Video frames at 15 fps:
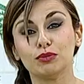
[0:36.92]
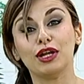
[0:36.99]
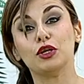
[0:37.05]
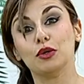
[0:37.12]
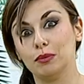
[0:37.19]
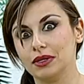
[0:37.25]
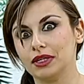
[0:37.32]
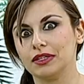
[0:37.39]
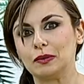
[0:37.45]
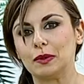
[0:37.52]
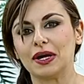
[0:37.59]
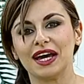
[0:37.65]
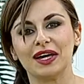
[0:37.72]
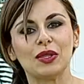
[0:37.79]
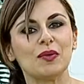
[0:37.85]
mal, no me he
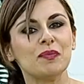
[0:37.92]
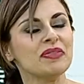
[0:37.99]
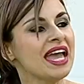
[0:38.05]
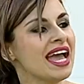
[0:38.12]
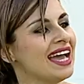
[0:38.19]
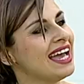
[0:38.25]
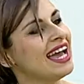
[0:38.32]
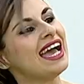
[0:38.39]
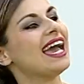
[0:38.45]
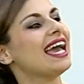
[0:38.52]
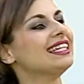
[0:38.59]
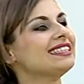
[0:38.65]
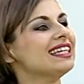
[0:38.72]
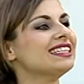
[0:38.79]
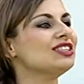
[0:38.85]
equivocado. Total.
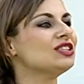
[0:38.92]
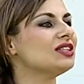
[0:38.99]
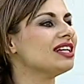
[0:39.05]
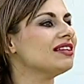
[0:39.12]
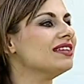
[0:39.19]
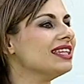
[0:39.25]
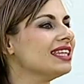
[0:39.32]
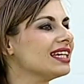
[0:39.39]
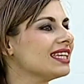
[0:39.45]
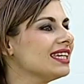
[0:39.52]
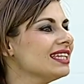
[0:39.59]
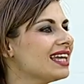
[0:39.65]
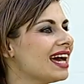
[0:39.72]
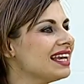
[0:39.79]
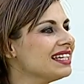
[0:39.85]
Estás otra vez
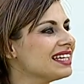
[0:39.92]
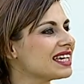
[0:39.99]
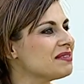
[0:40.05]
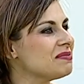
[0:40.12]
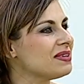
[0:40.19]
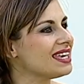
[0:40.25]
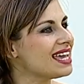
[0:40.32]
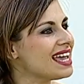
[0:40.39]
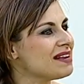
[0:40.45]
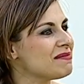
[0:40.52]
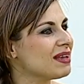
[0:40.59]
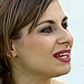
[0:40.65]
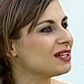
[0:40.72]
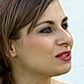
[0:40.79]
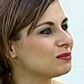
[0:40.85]
aquí, Dani, qué bien,
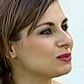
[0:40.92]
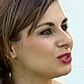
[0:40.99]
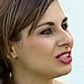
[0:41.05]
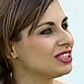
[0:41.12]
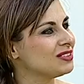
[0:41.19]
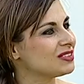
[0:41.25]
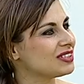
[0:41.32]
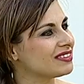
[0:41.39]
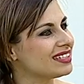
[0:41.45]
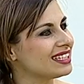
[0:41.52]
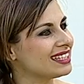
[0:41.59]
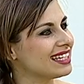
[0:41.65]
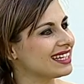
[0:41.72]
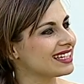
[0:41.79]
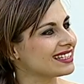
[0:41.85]
me alegro muchísimo de aquí
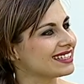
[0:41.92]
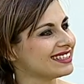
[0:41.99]
verte. Estamos, yo